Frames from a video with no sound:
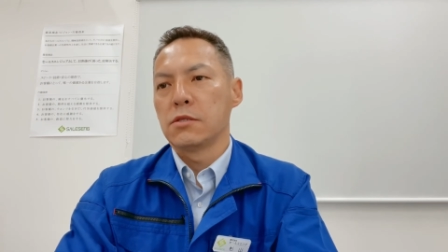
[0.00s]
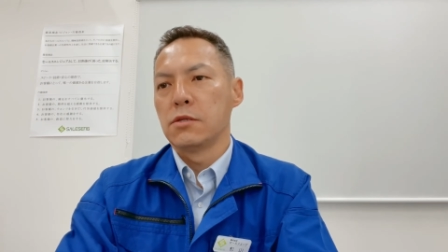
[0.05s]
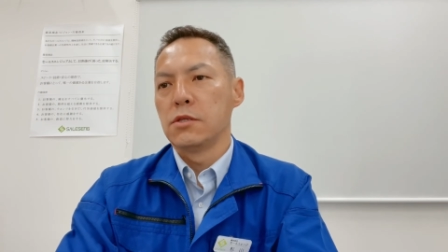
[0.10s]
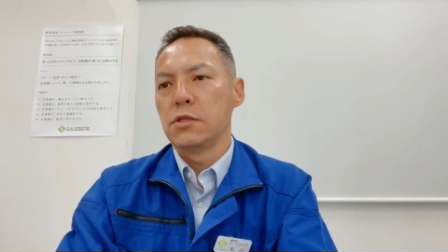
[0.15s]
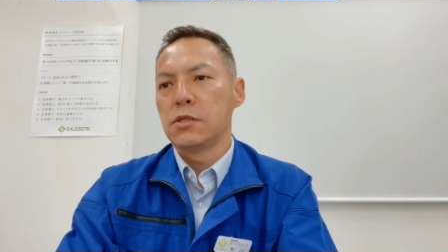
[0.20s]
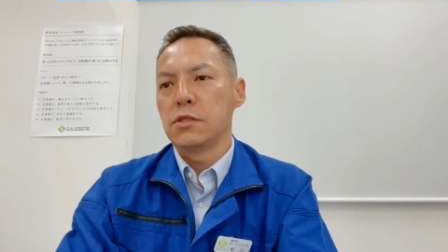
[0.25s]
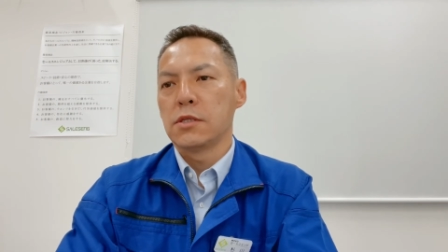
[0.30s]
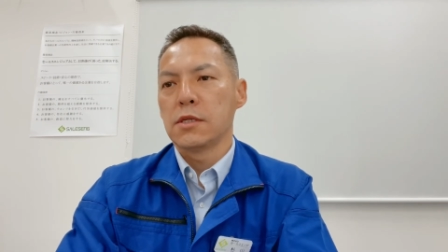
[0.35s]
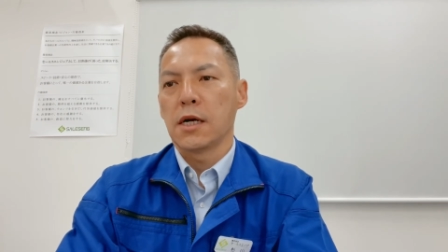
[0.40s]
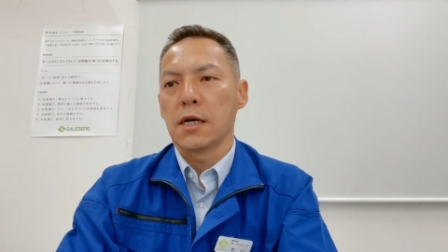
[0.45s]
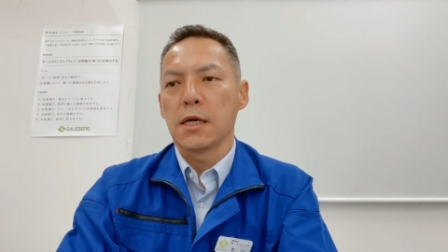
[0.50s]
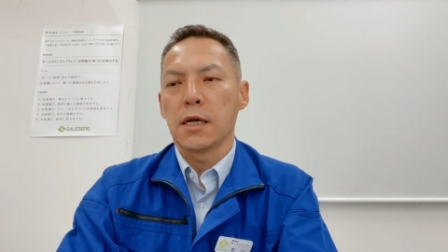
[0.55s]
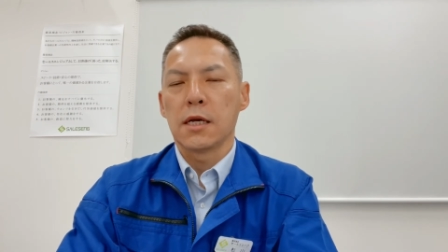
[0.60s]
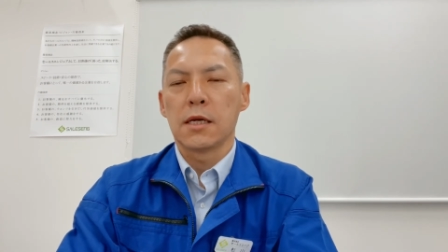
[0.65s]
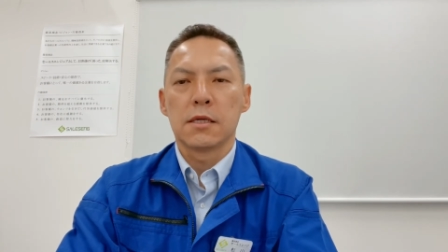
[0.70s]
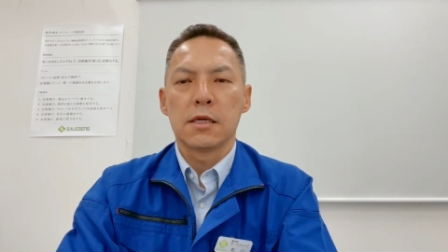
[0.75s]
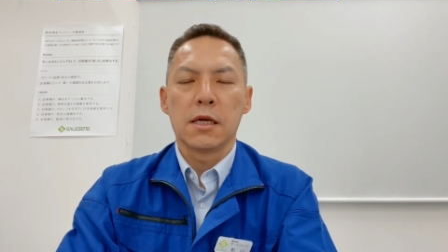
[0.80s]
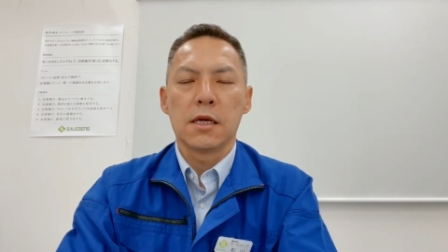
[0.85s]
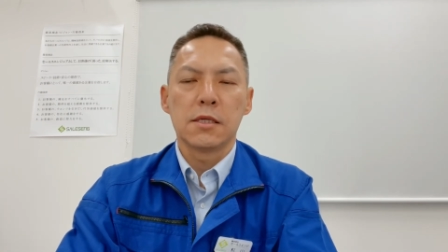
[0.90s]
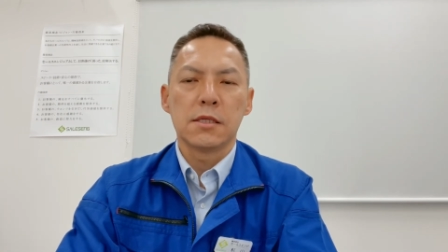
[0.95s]
水質が
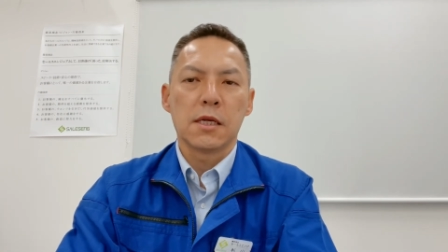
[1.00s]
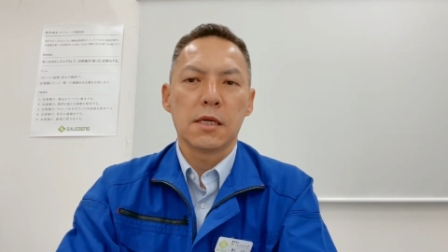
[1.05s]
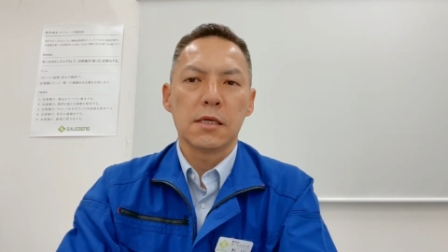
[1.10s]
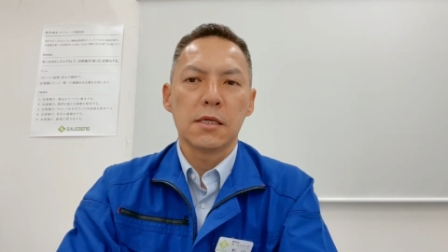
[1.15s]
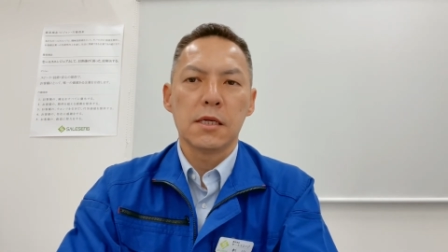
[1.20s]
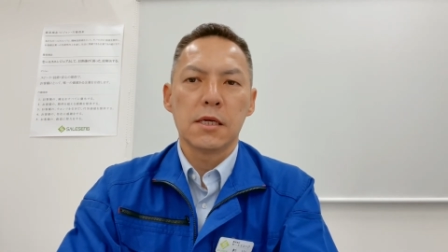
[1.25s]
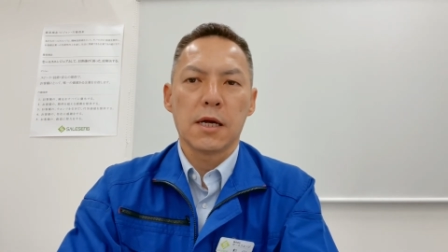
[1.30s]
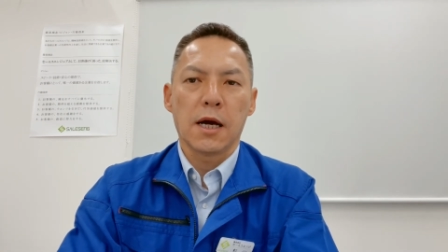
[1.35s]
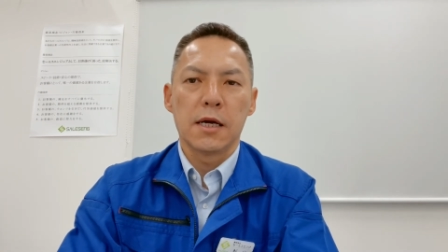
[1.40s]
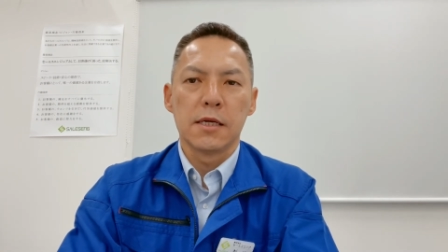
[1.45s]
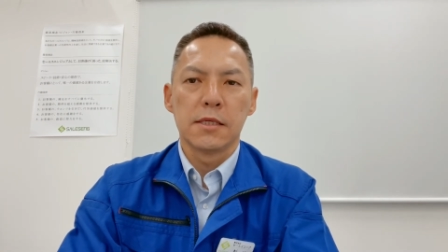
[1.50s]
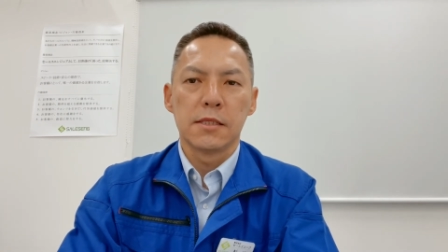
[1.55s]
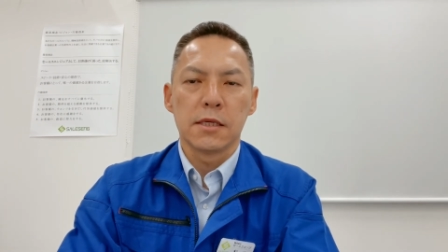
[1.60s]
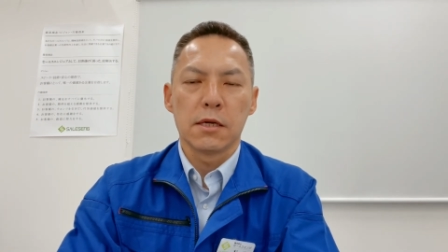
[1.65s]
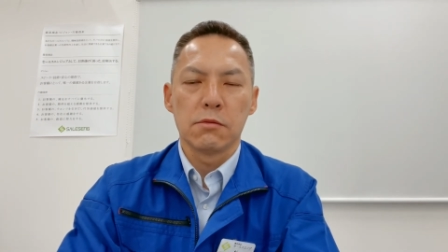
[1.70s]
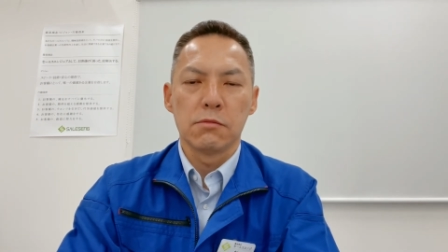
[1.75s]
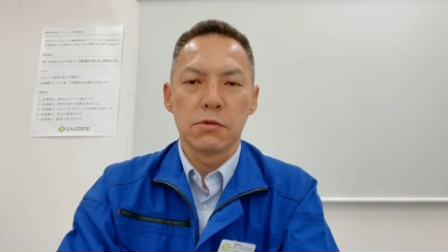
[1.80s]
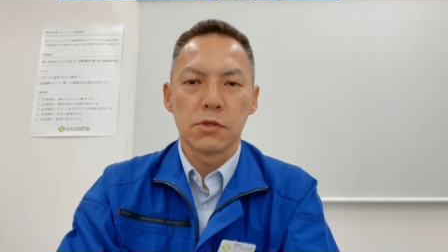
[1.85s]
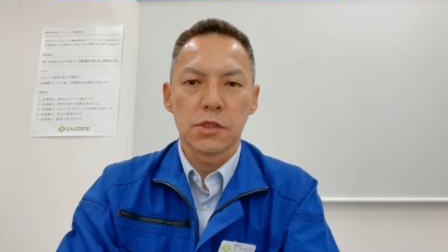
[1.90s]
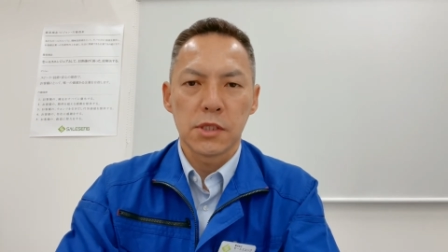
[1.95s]
劇的に改
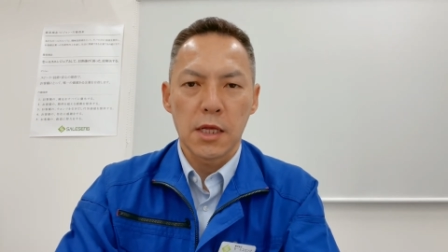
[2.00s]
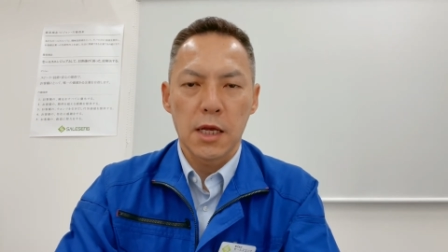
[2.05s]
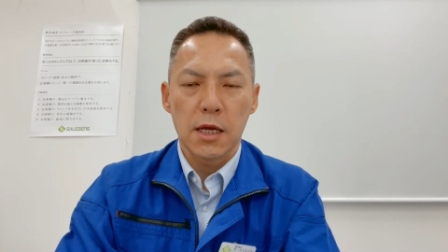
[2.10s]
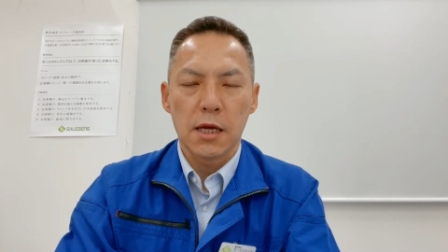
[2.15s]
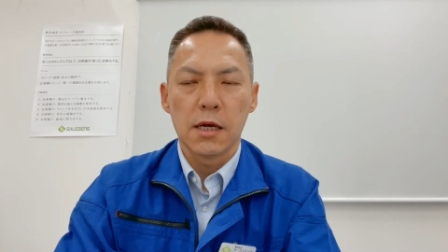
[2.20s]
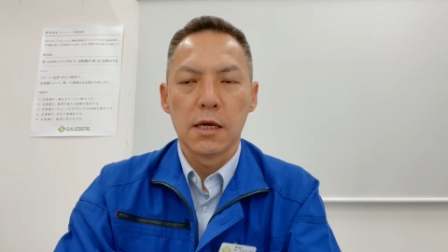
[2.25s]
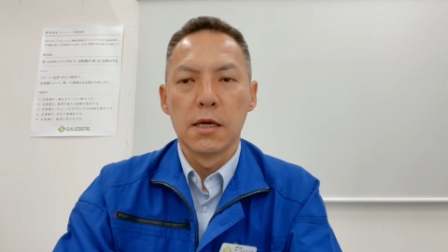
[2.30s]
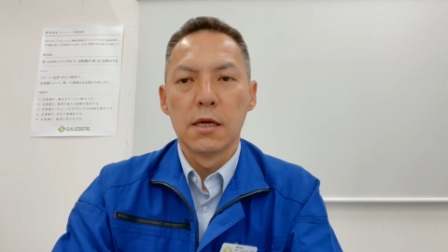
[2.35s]
善をして、